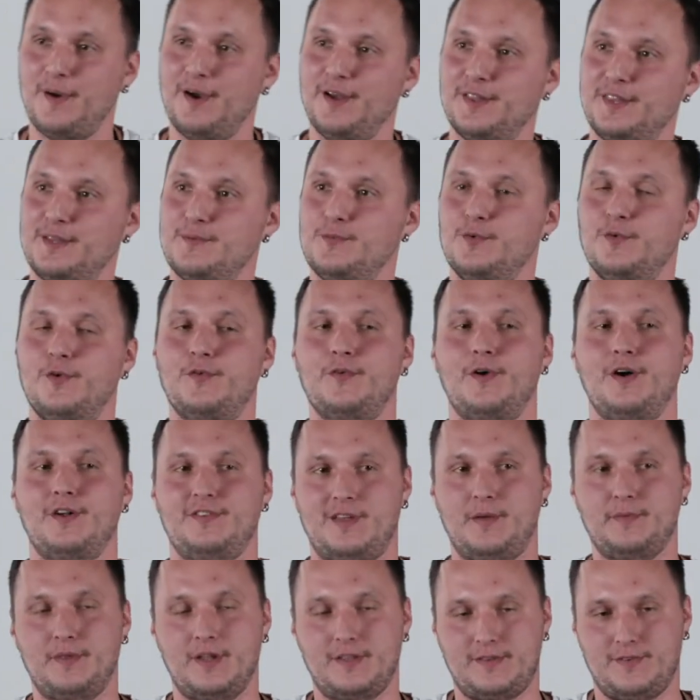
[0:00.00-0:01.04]
Поэтому, на
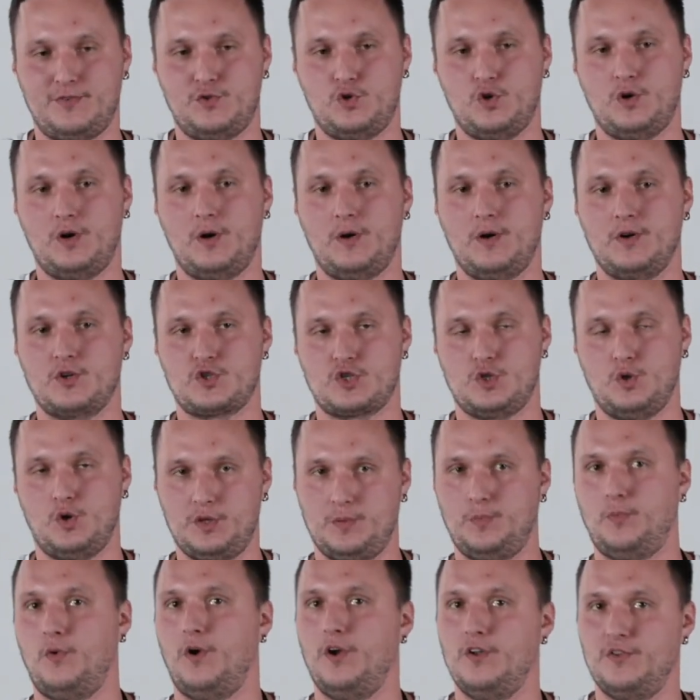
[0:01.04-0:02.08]
самом деле, это все шло
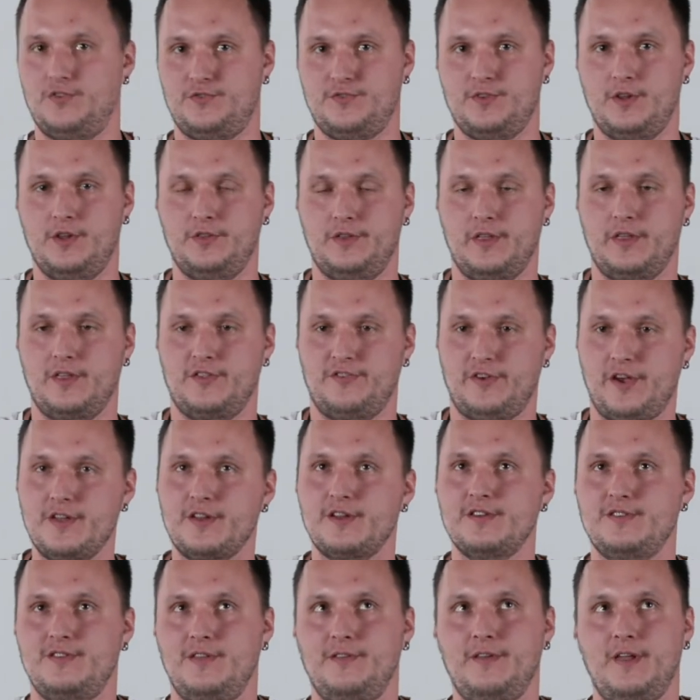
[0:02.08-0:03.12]
от пользователей. Это не
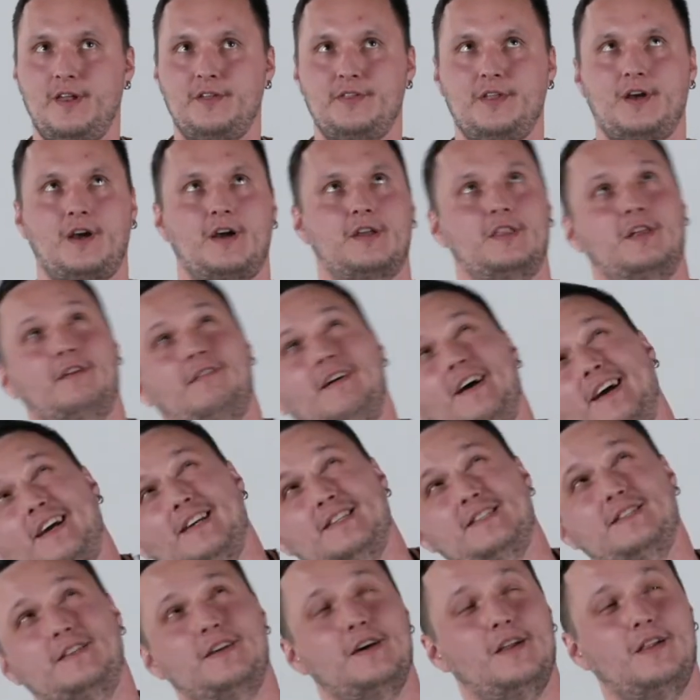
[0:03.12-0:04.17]
дизайнеры сидели так, а давай-ка
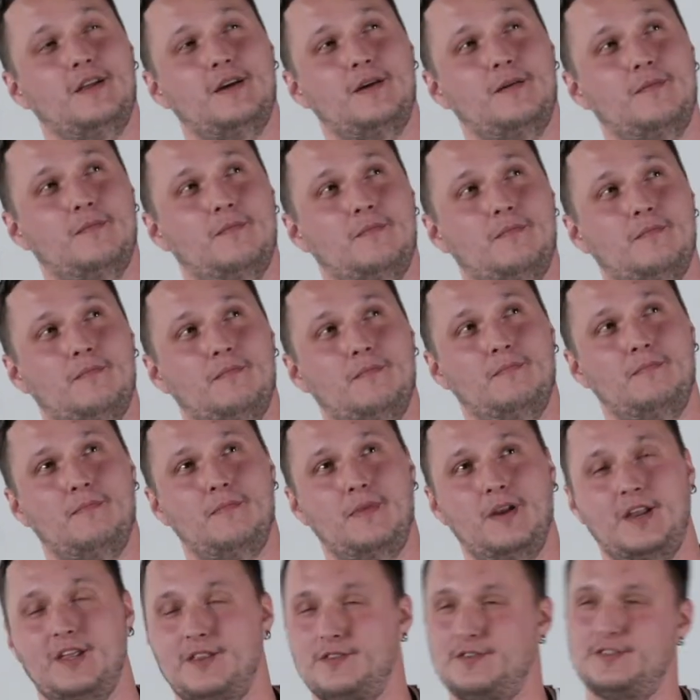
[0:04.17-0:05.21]
сделаем,
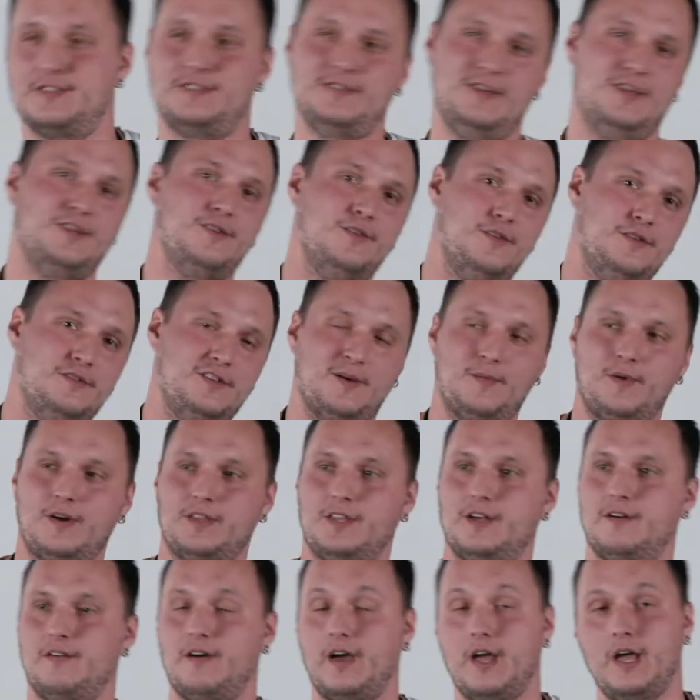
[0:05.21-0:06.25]
блин, синюю тему, а
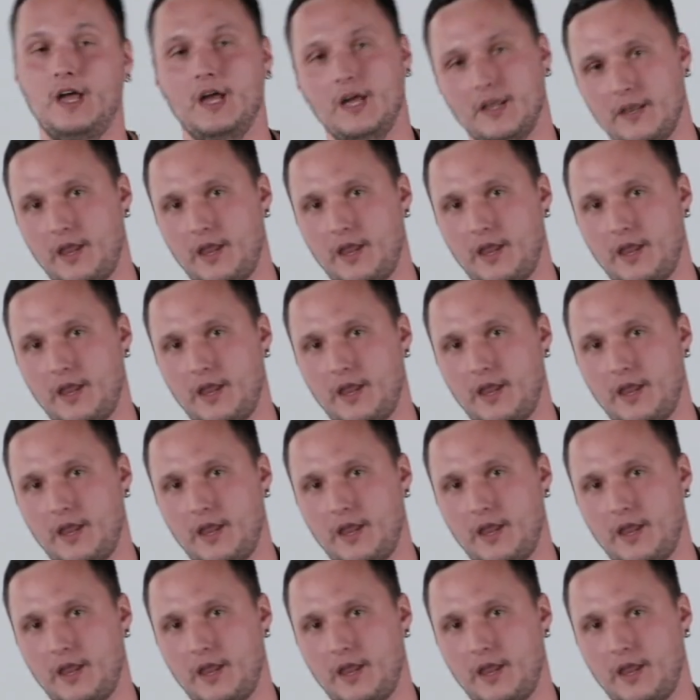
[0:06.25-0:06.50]
давай.